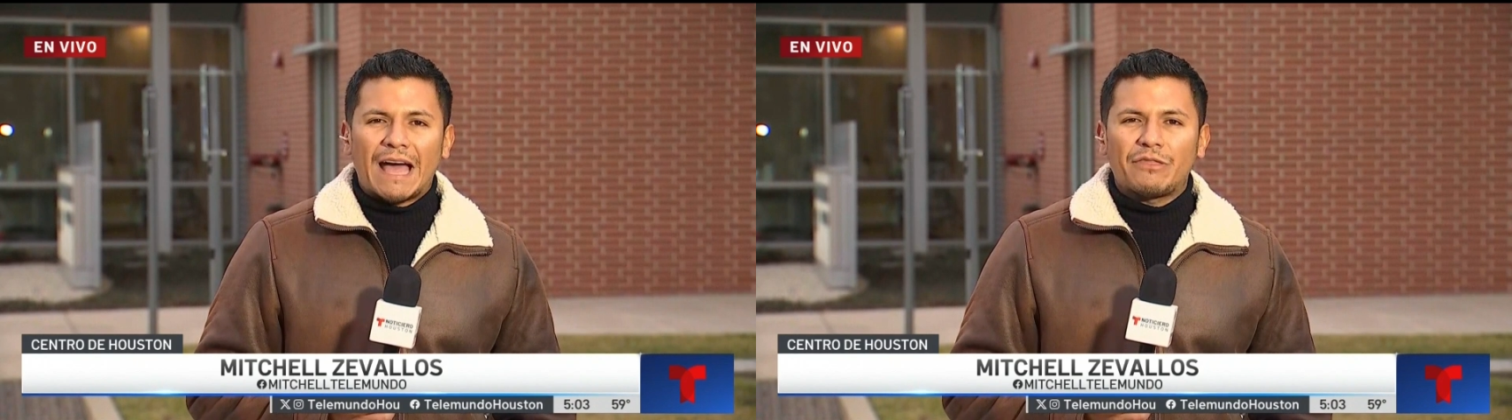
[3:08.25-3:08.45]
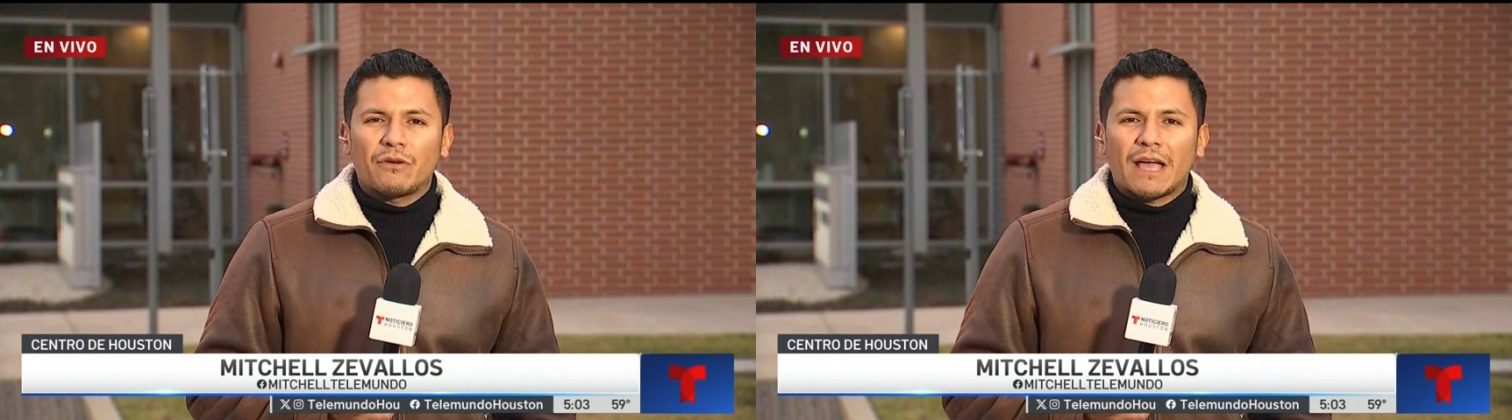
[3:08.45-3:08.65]

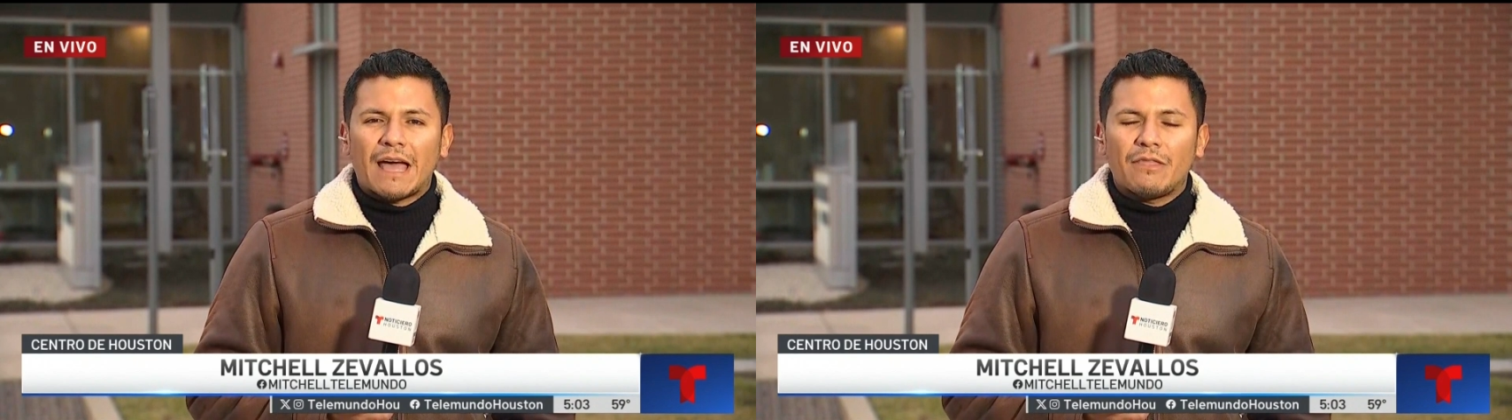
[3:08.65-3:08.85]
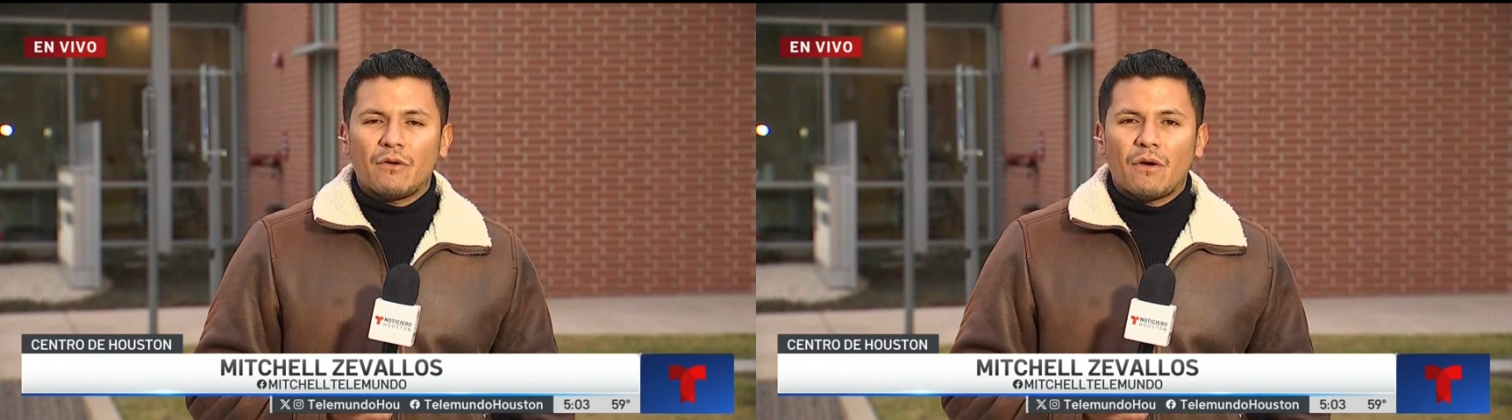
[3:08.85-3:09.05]
ha
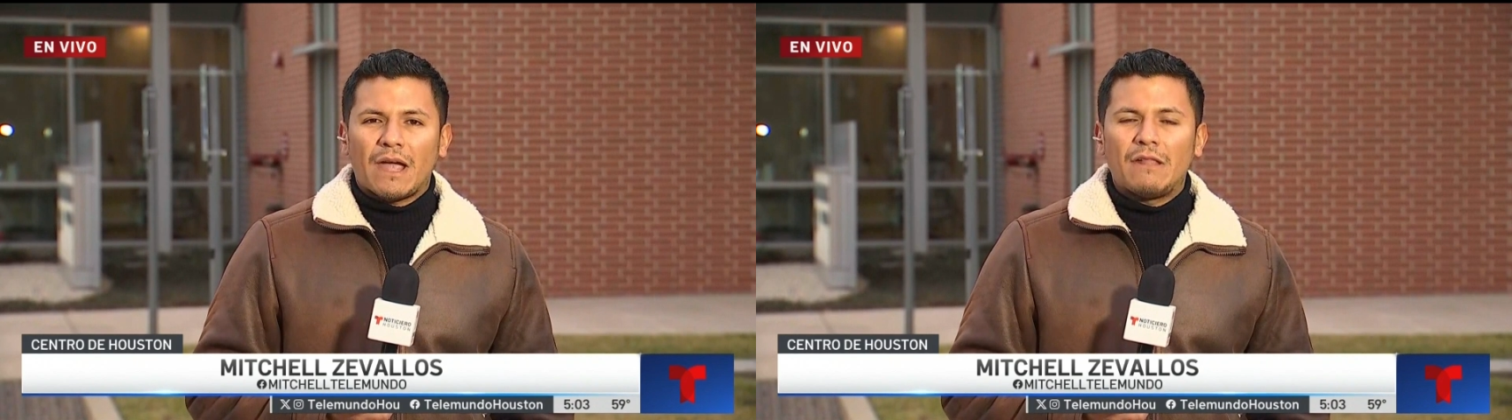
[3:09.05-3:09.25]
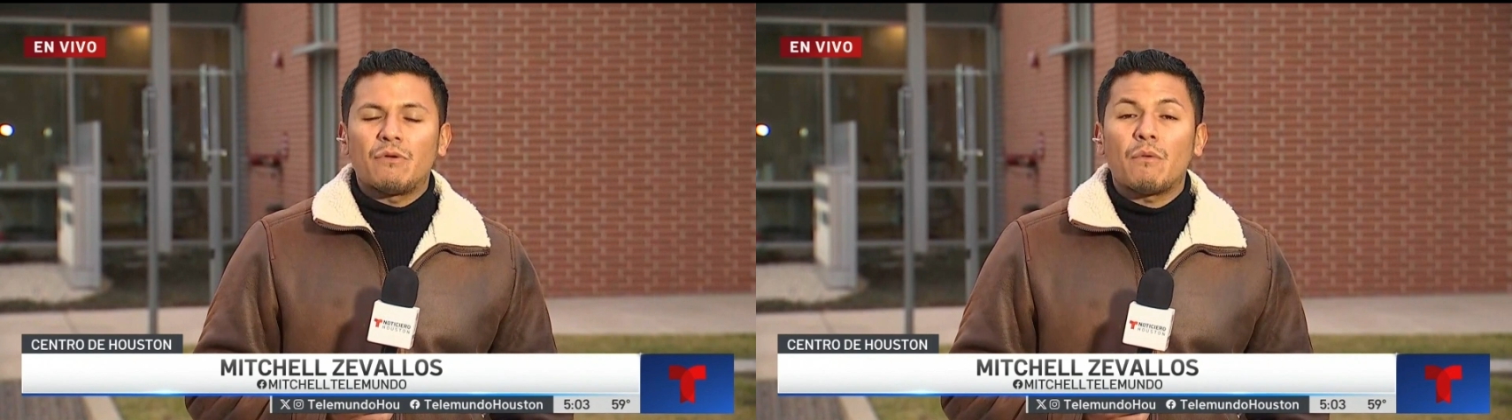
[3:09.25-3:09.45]
tocado
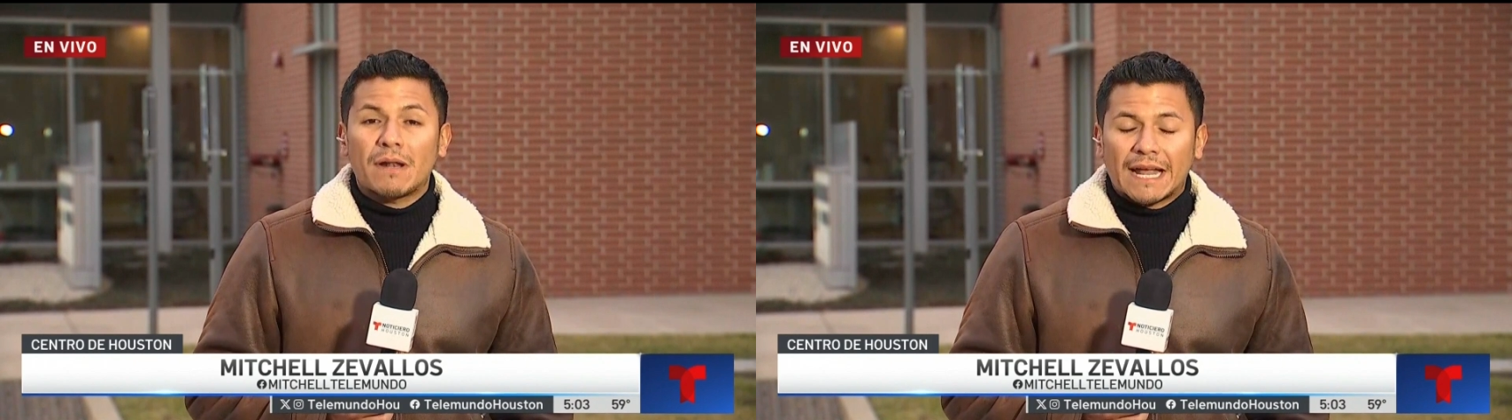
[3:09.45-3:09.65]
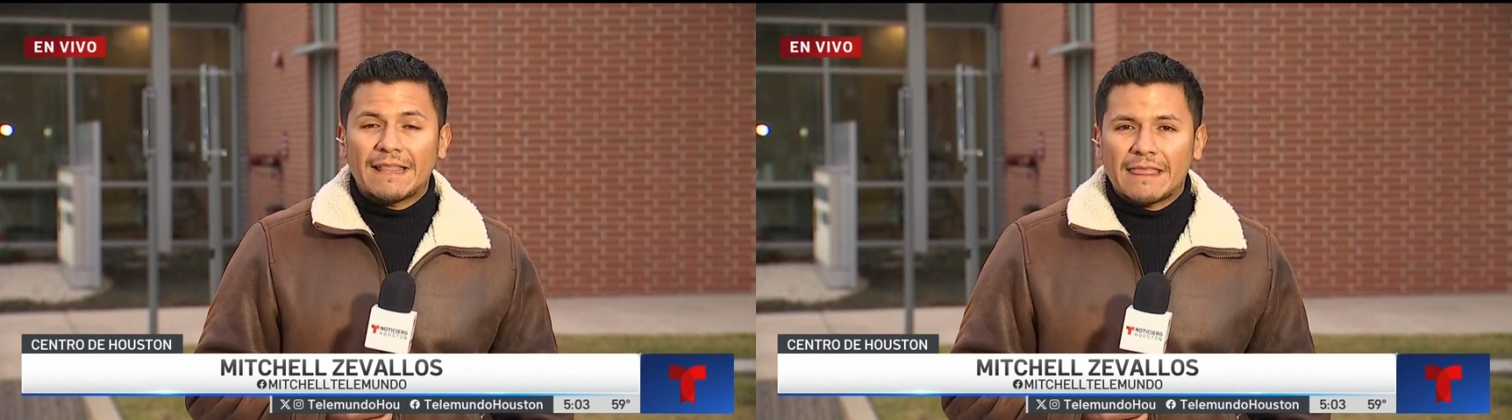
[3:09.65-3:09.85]
el nuevo
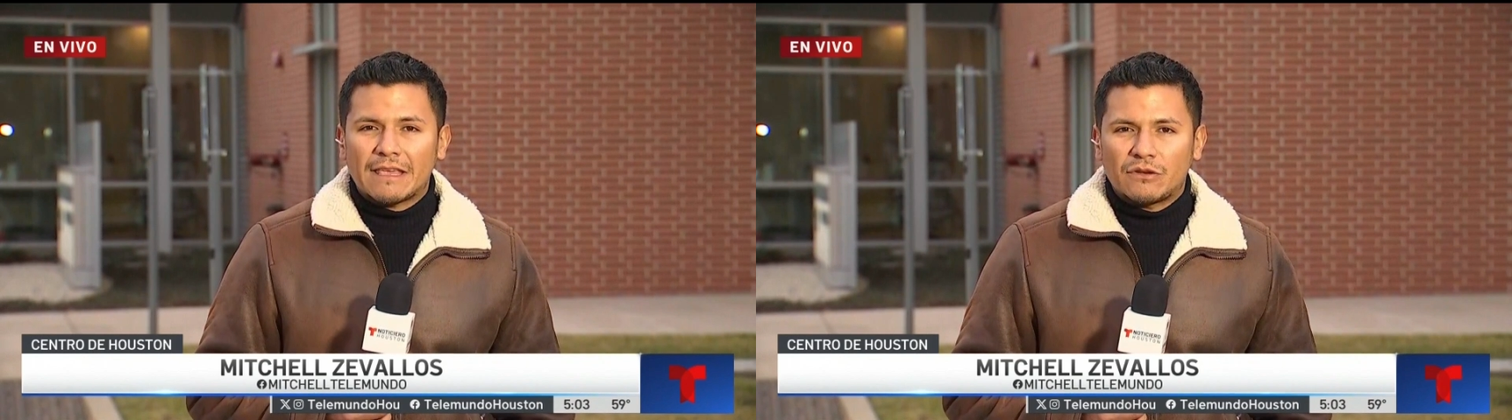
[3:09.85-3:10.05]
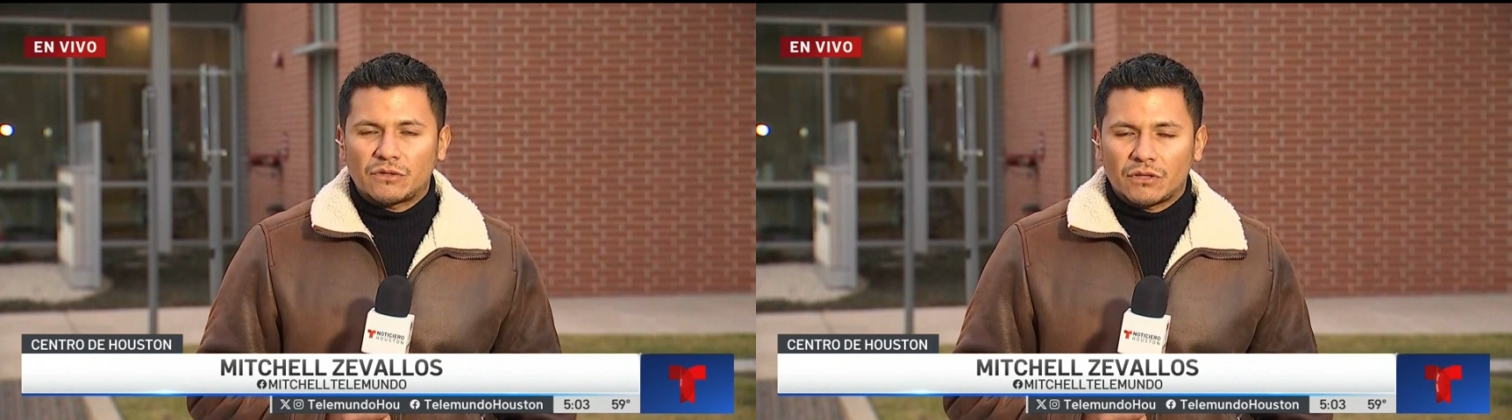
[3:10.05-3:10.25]
alcalde de
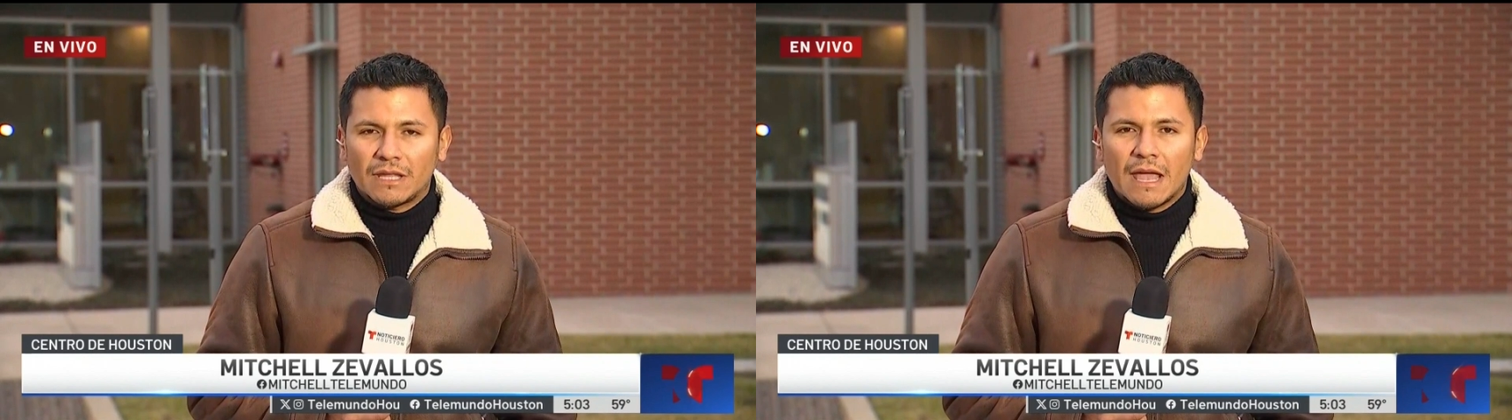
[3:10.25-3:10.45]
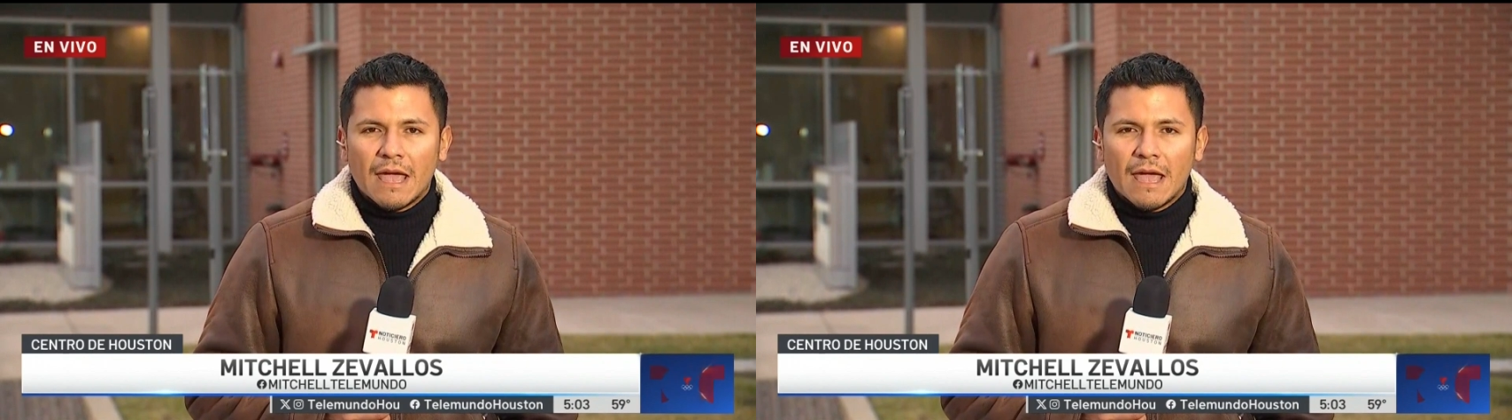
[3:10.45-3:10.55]
Houston.